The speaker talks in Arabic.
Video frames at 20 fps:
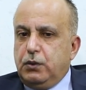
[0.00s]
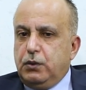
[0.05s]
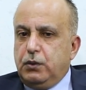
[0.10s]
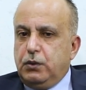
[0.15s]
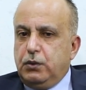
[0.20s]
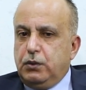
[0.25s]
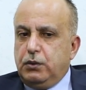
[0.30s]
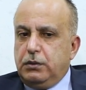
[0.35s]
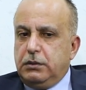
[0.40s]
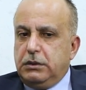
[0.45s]

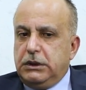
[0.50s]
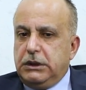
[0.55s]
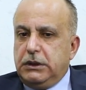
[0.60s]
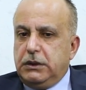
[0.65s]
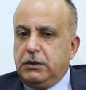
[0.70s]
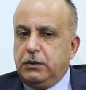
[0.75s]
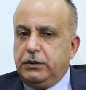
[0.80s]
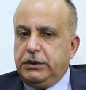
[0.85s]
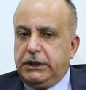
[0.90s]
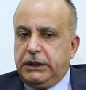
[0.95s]

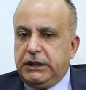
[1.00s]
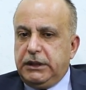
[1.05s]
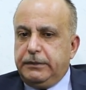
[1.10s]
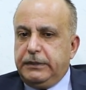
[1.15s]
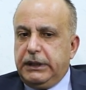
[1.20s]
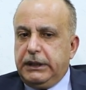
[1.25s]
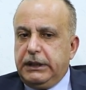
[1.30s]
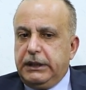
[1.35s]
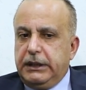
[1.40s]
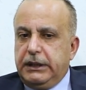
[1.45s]
ويعلم
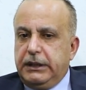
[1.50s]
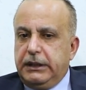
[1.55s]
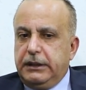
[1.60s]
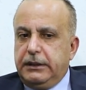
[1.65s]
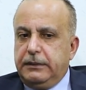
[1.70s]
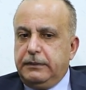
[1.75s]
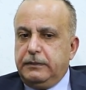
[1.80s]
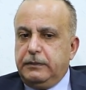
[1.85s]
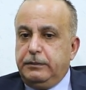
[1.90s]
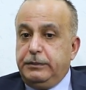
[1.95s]

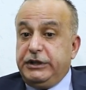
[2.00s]
الله